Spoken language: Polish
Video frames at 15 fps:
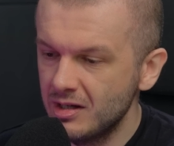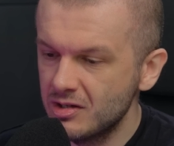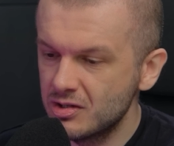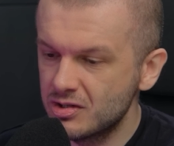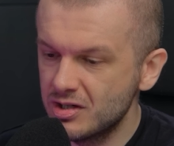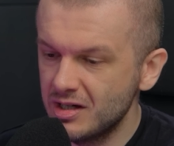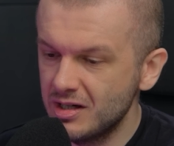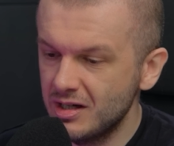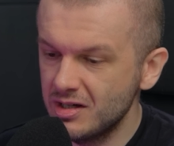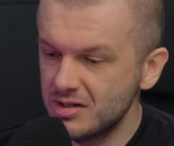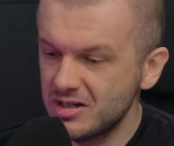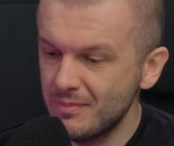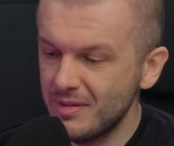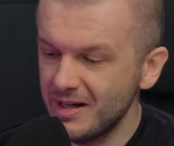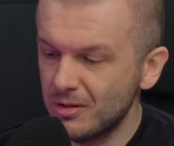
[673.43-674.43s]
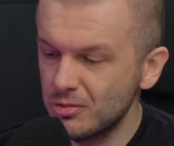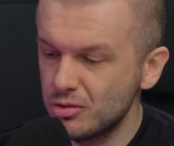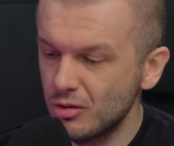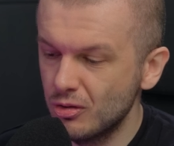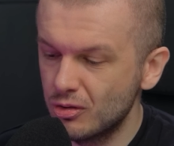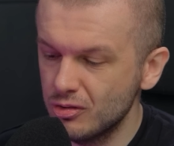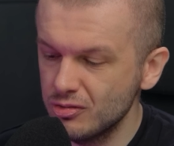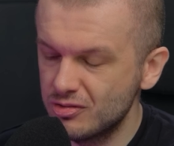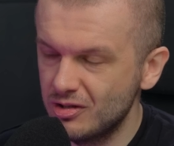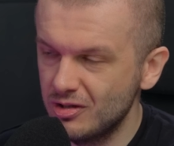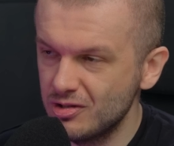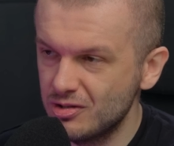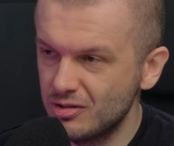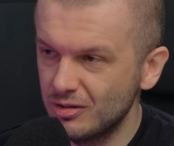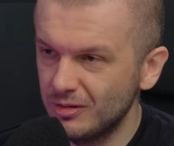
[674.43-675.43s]
że trzeba jakoś
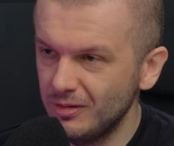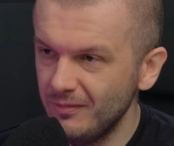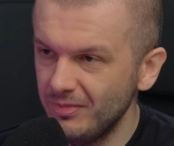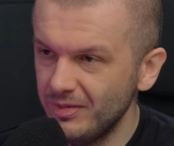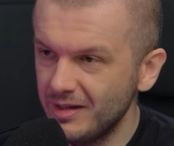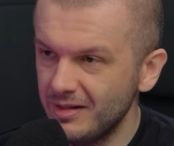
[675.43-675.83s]
rozgryźć to,